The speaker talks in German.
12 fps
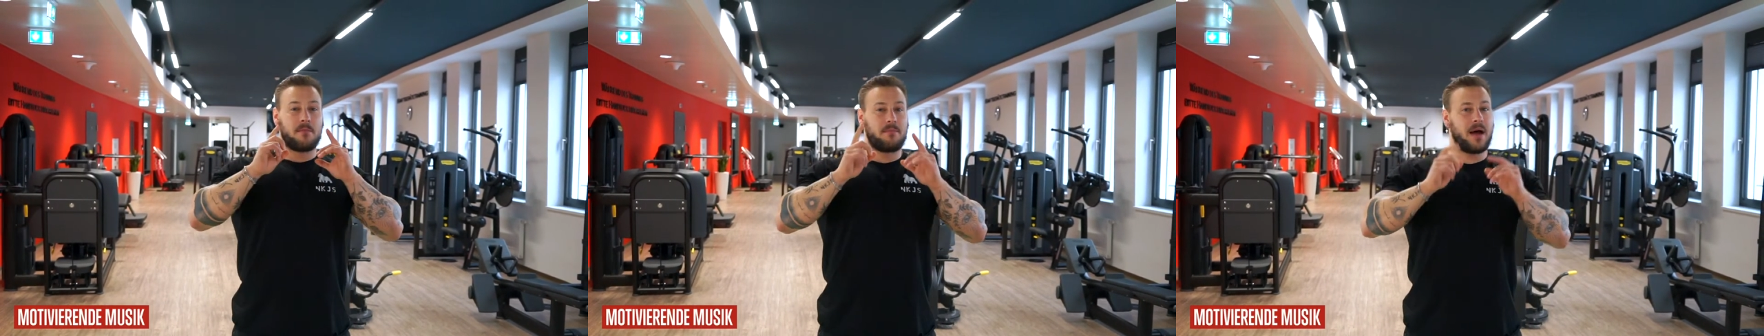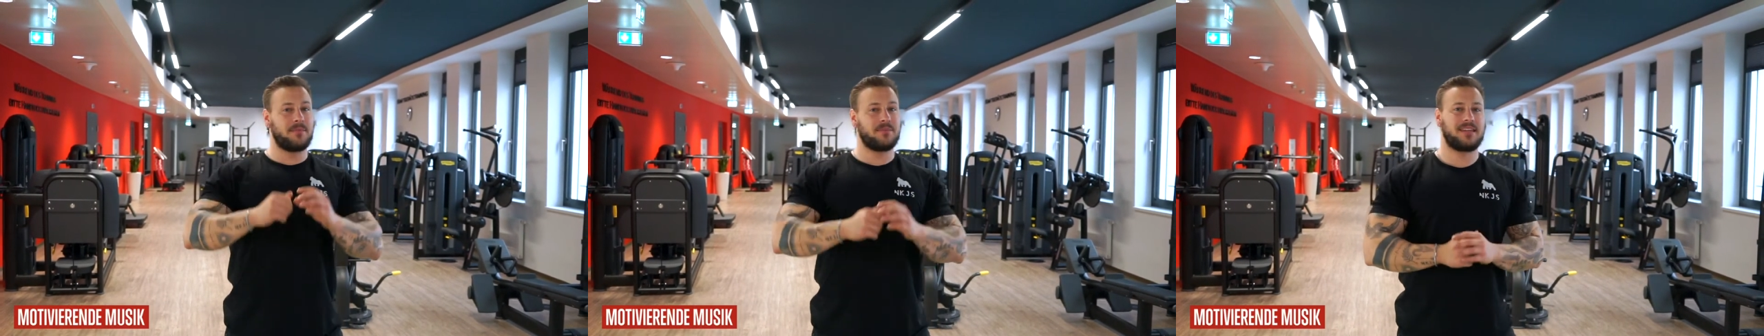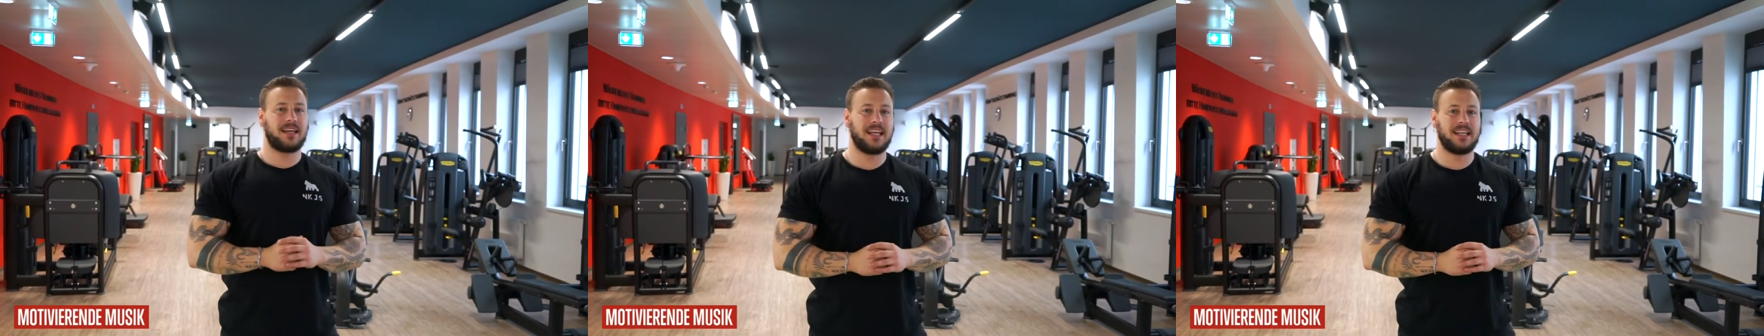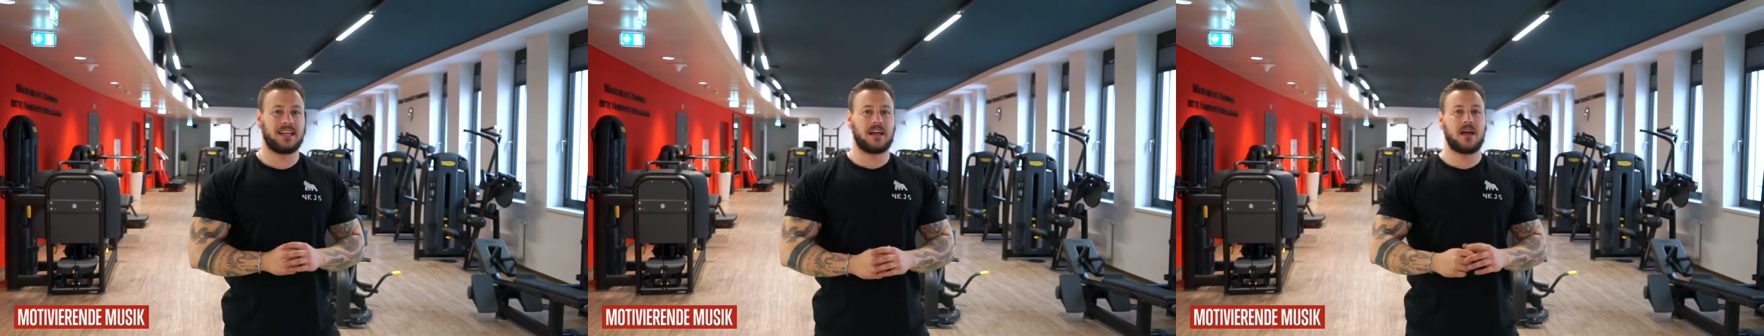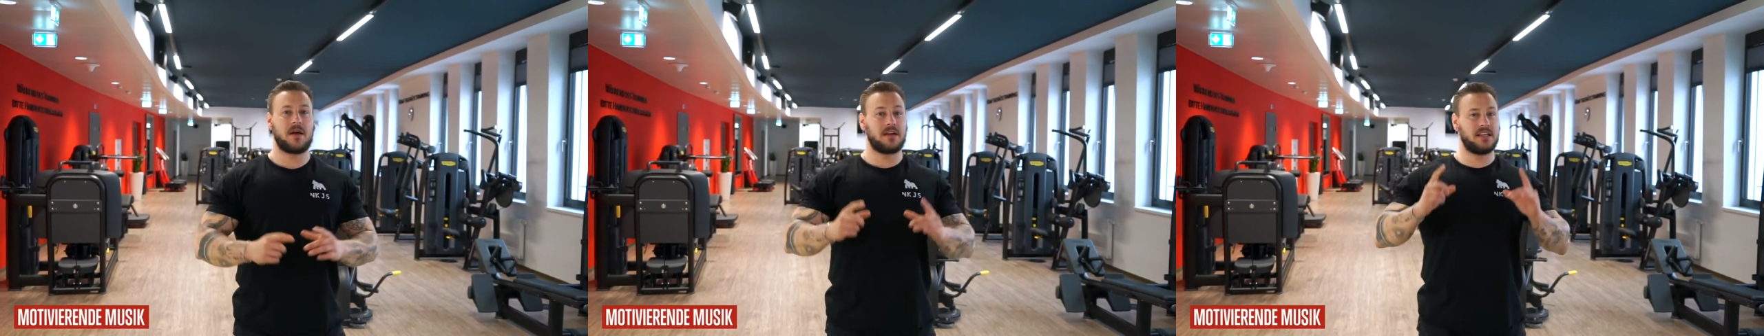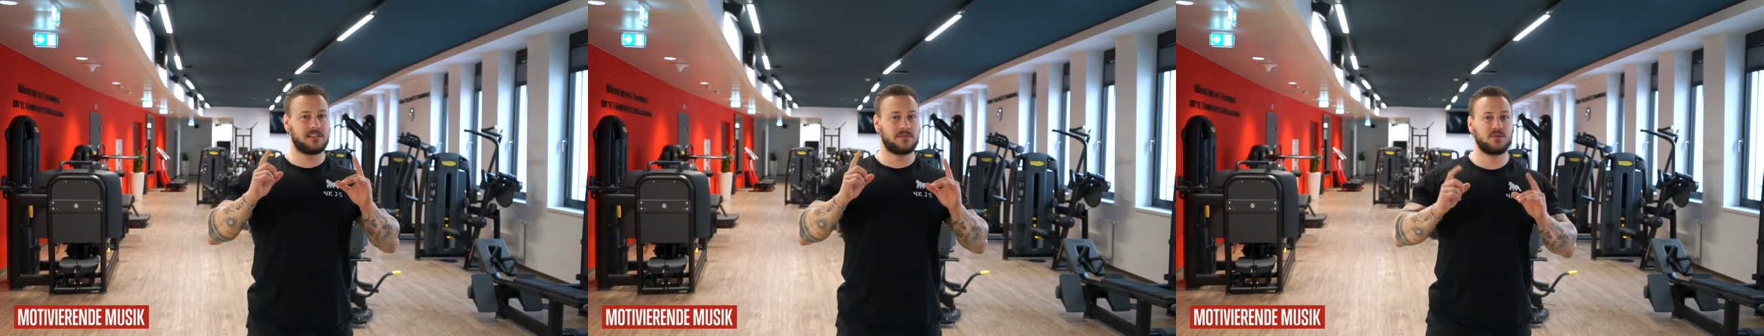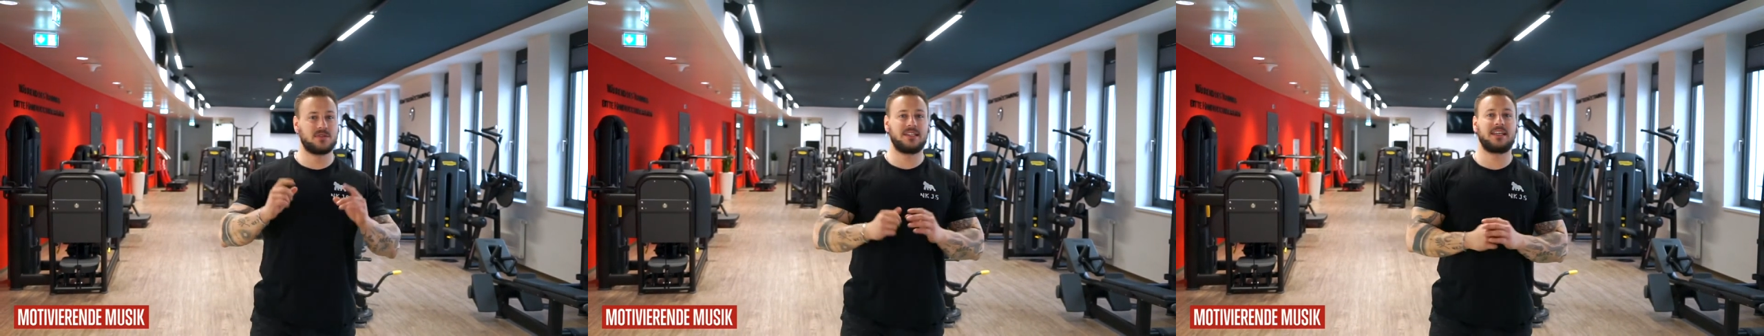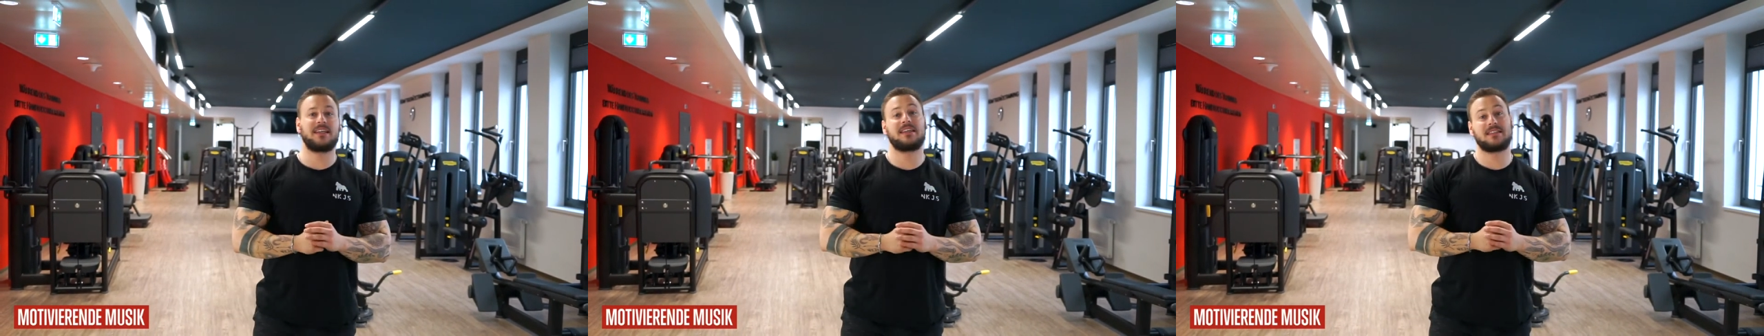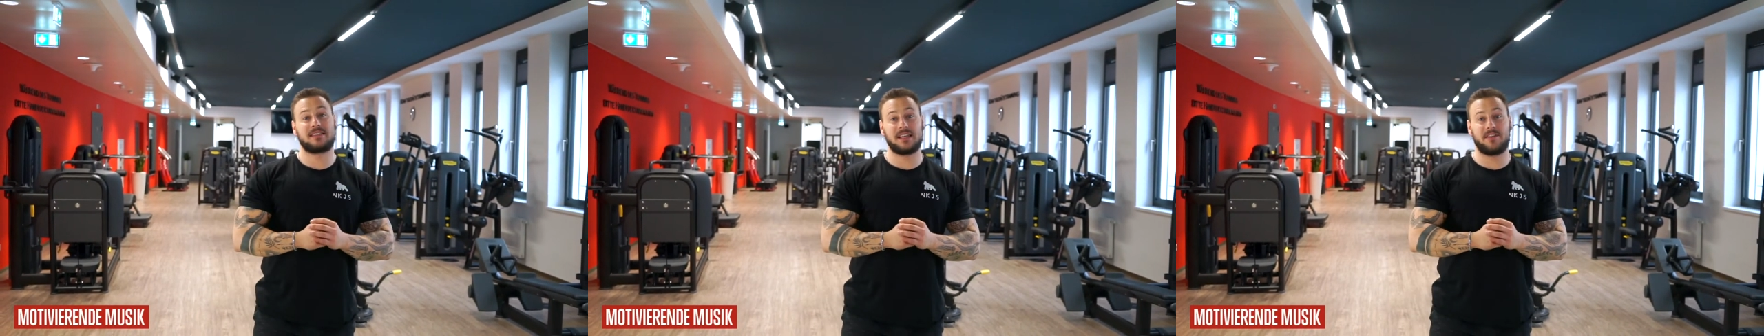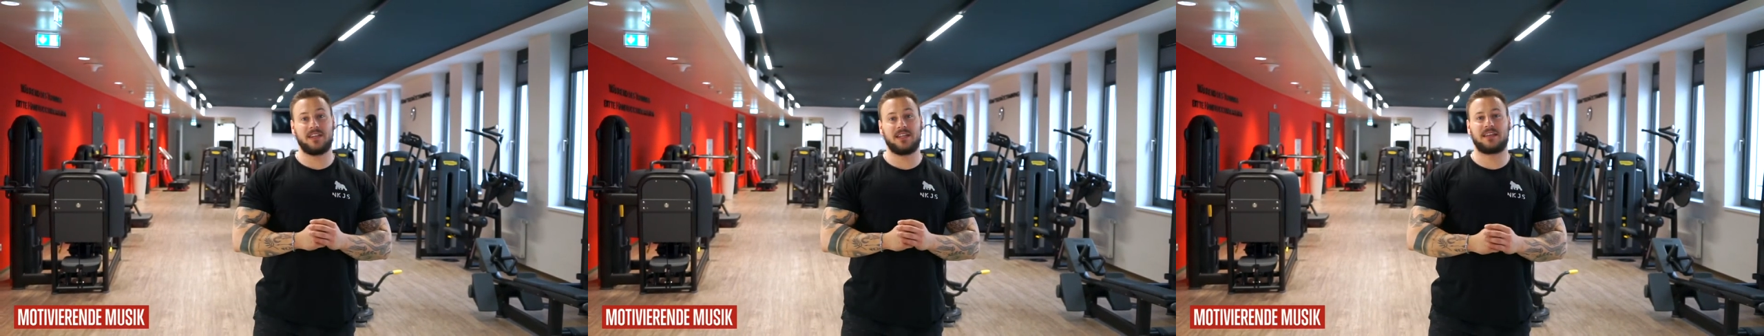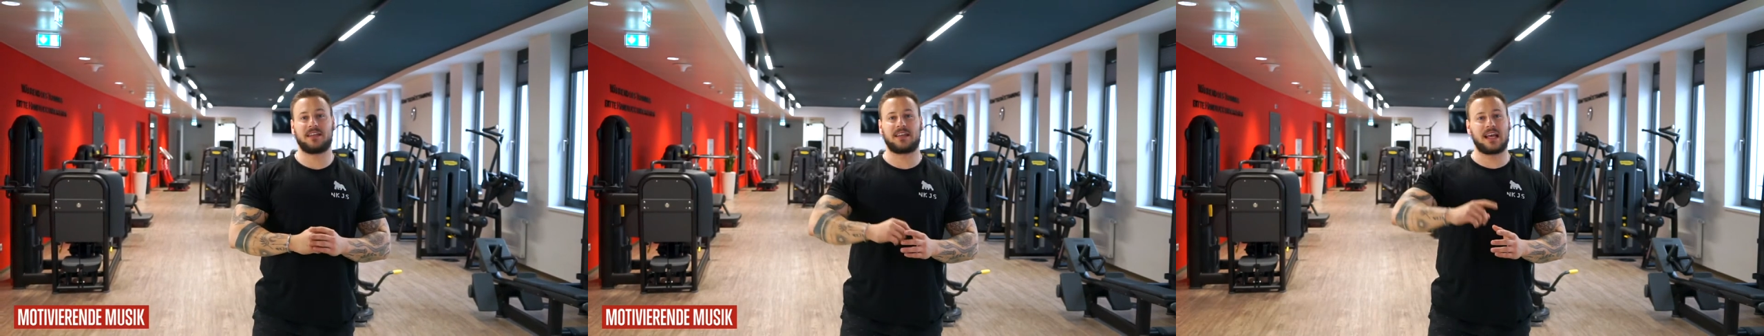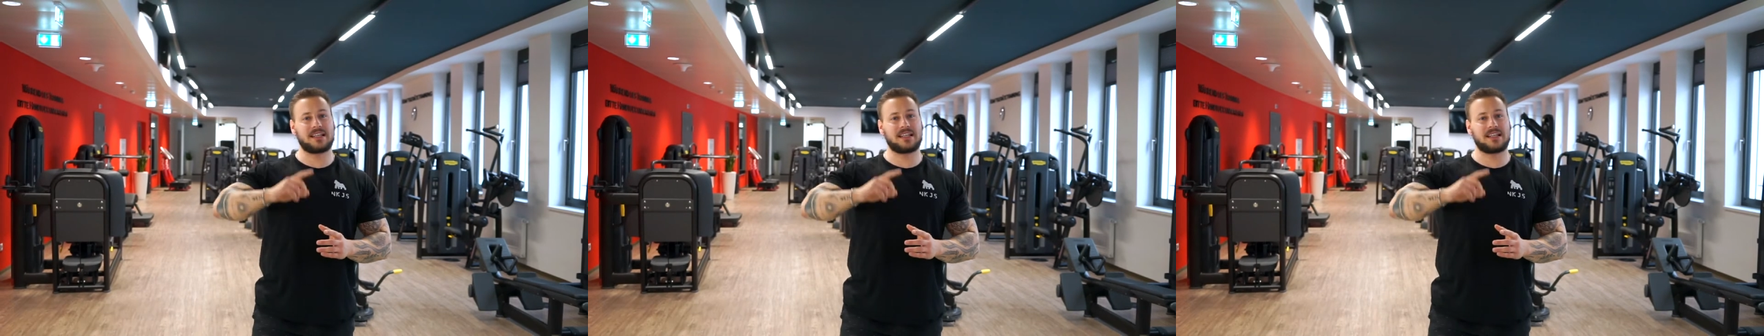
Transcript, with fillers: Beim Training ist Musik sehr wichtig.